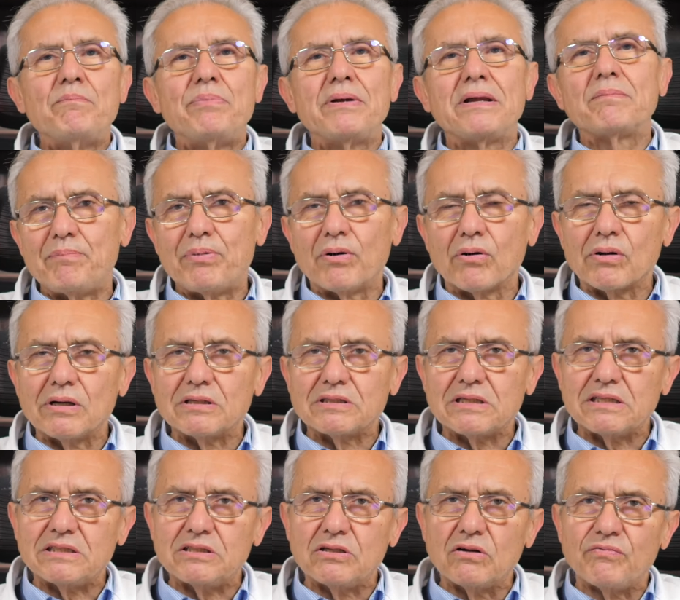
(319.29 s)
per il poco
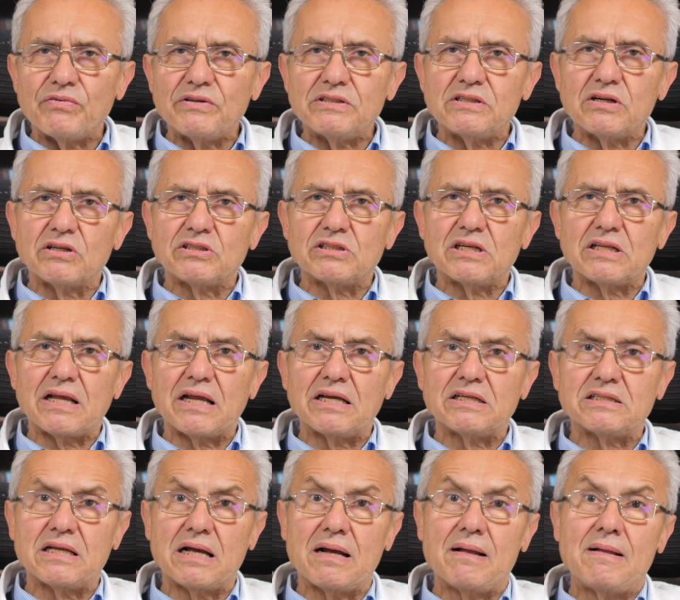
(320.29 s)
esercizio fisico, eccetera,
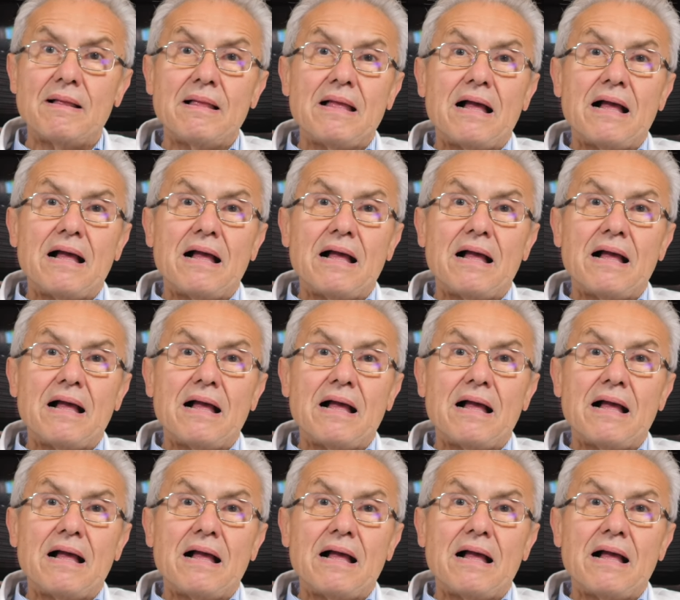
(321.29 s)
eccetera.